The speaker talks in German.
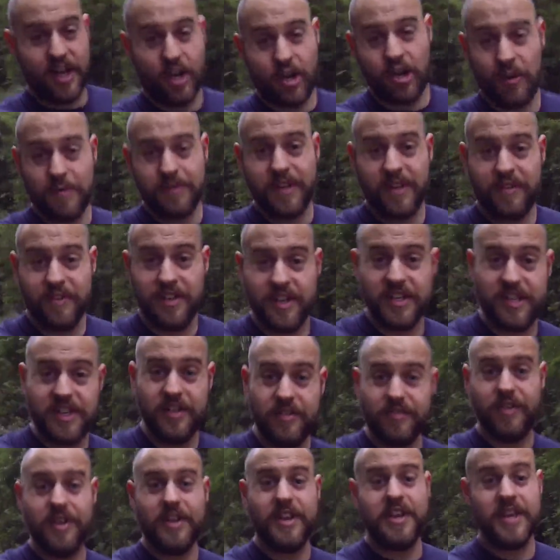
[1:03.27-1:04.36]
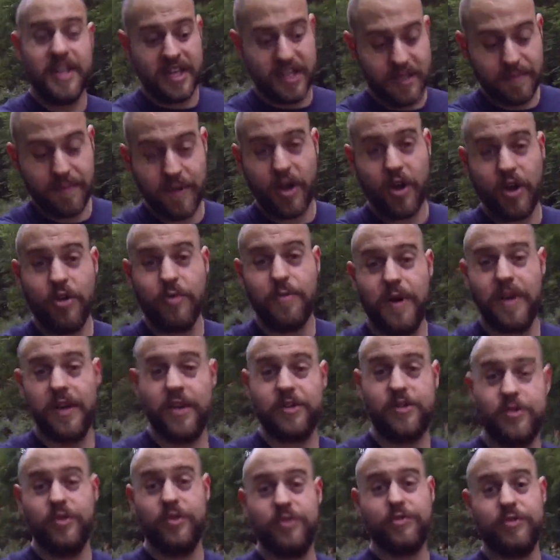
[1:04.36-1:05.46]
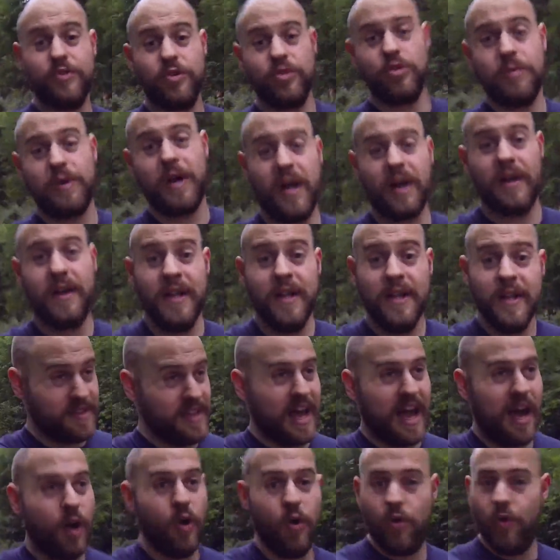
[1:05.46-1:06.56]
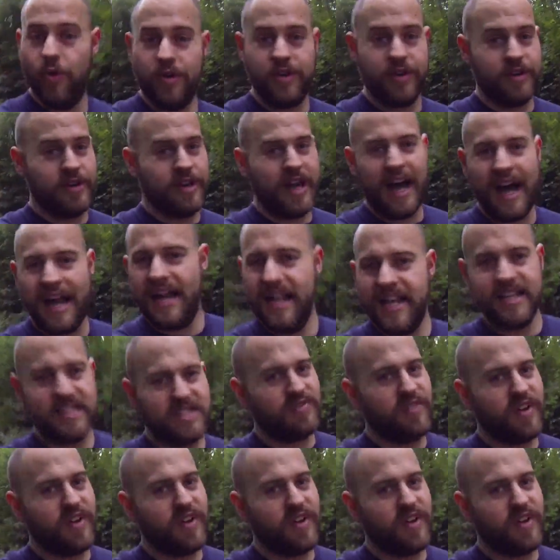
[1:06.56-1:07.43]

Der kommt definitiv nicht mehr über den TÜV drüber. Ja, auch unten alles